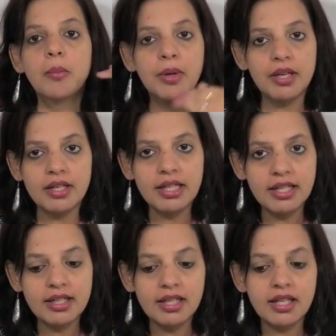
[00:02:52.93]
फिर
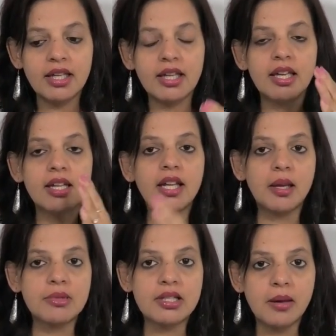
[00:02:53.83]
रीडिंग देखेंगे
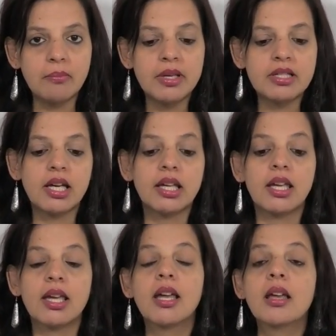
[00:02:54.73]
टाइम स्टैम्प में
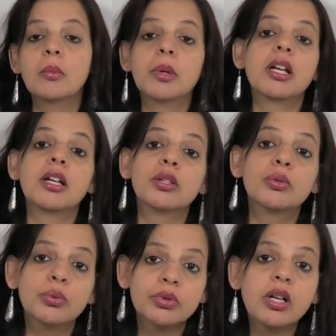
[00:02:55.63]
जाके फिर अगर
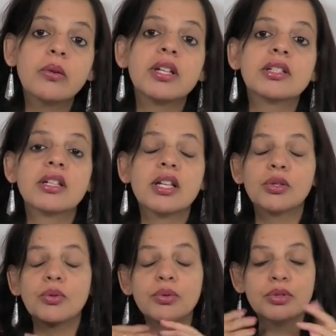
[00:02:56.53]
दूसरा क्वेश्चन है
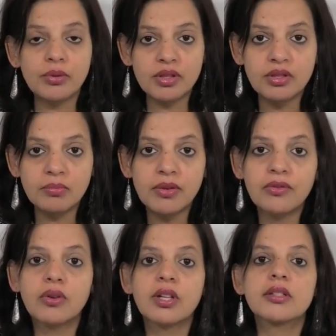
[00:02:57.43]
तो उस क्वेश्चन पे
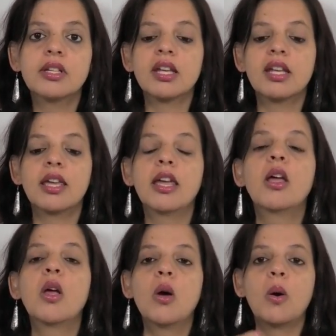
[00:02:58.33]
फोकस करेंगे
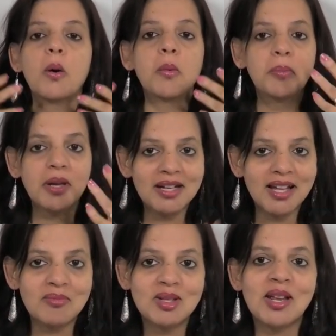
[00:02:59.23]
और फिर
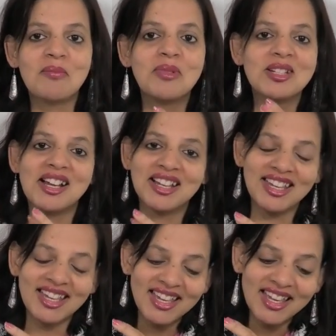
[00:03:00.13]
टाइम स्टैम्प पे जाके